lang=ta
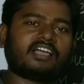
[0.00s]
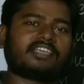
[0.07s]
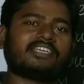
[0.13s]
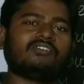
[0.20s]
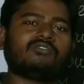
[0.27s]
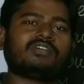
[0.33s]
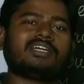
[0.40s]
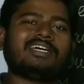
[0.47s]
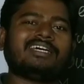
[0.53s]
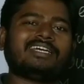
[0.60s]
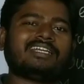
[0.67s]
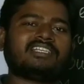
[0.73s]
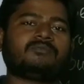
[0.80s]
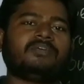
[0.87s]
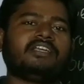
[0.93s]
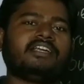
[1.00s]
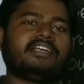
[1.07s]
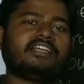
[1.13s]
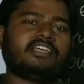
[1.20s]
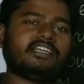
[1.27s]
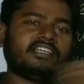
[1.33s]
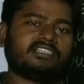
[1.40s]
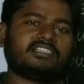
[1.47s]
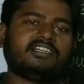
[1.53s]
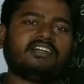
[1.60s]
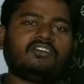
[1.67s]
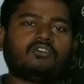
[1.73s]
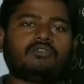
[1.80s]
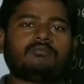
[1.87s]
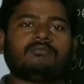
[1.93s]
அக்யூட் ரெஸ்பிரேட்டரி
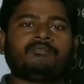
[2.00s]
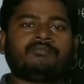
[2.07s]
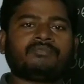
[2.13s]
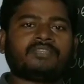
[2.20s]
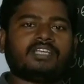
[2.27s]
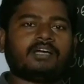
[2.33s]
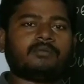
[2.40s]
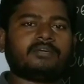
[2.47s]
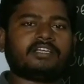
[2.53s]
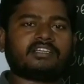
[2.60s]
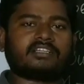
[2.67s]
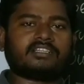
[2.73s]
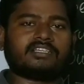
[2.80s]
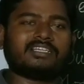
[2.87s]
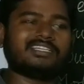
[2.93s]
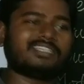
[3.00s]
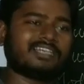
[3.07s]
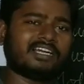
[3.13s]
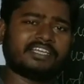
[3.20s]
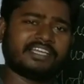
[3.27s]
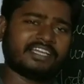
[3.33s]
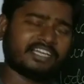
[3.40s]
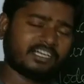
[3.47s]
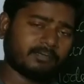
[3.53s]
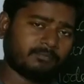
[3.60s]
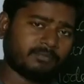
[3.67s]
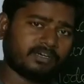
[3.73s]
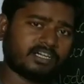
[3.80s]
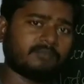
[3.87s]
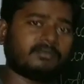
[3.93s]
சின்ரோம் அப்படிங்கிறது இதனால
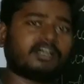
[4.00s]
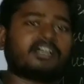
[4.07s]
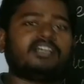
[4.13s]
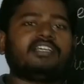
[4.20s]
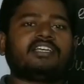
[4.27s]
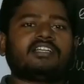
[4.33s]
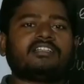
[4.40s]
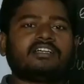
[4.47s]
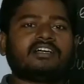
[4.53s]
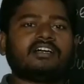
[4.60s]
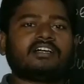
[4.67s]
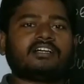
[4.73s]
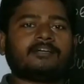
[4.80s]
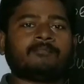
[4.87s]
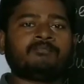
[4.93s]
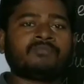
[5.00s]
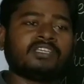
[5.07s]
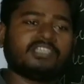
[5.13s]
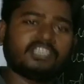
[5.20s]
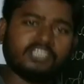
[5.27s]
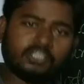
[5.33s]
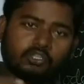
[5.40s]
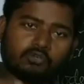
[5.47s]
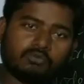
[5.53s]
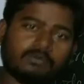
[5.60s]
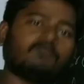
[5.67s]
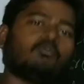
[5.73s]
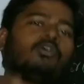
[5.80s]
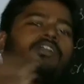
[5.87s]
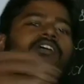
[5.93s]
ஏகப்பட்ட மக்கள் இறந்திருக்காங்க
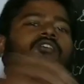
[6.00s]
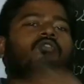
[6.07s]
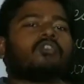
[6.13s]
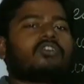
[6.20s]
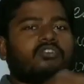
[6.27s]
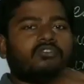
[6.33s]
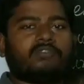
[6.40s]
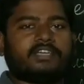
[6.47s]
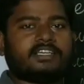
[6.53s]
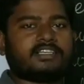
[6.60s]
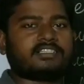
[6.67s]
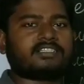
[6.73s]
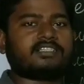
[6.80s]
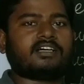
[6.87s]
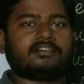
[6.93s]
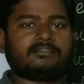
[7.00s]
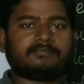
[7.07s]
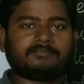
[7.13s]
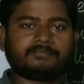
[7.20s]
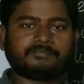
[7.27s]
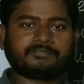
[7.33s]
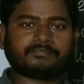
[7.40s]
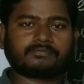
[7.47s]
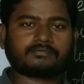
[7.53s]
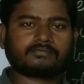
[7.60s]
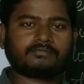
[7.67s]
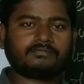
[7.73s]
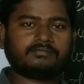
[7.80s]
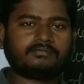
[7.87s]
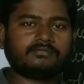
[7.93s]
இதுவும் ஒரு கொரோனா வைரஸ் தான்
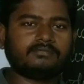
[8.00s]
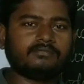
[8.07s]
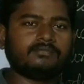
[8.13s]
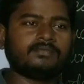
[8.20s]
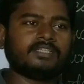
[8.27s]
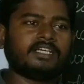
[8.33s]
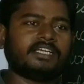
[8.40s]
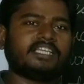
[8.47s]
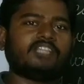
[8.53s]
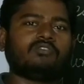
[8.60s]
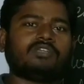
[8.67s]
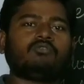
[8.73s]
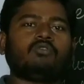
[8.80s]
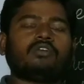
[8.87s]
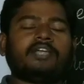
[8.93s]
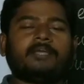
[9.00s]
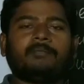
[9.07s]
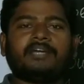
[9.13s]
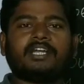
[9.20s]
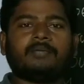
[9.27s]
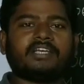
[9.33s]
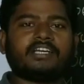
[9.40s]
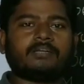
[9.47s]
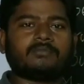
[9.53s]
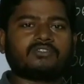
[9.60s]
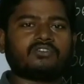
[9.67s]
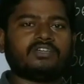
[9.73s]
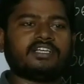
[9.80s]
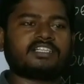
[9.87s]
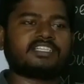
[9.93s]
இது வந்து ஒரு எபிடமிக் நம்ம
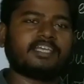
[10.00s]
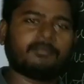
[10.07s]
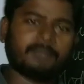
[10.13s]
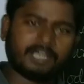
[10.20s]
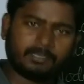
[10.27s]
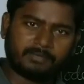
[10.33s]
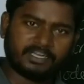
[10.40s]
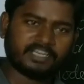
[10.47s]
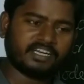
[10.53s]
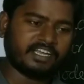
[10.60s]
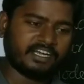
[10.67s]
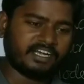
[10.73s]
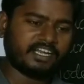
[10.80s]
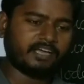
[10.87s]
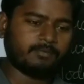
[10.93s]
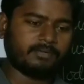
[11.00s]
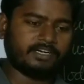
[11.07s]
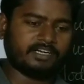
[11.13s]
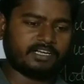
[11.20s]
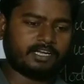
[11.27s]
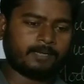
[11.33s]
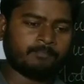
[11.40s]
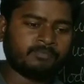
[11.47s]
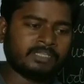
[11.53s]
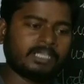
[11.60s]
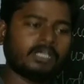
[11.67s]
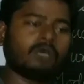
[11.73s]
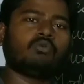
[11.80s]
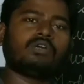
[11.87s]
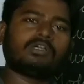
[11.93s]
சொல்லியாச்சு எபிடமிக்னா என்ன அப்படின்னா
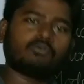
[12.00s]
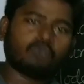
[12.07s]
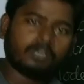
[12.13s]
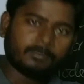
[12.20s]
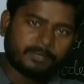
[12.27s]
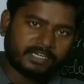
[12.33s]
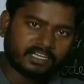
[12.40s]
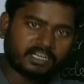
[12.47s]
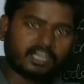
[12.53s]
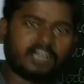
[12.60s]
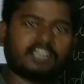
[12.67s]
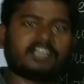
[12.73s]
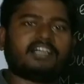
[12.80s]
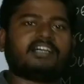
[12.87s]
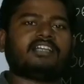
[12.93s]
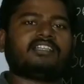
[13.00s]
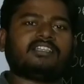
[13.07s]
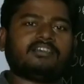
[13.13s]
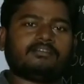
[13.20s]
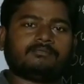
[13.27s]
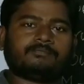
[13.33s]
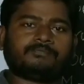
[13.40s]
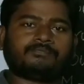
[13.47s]
ஒரு குறிப்பிட்ட காலகட்டத்தில்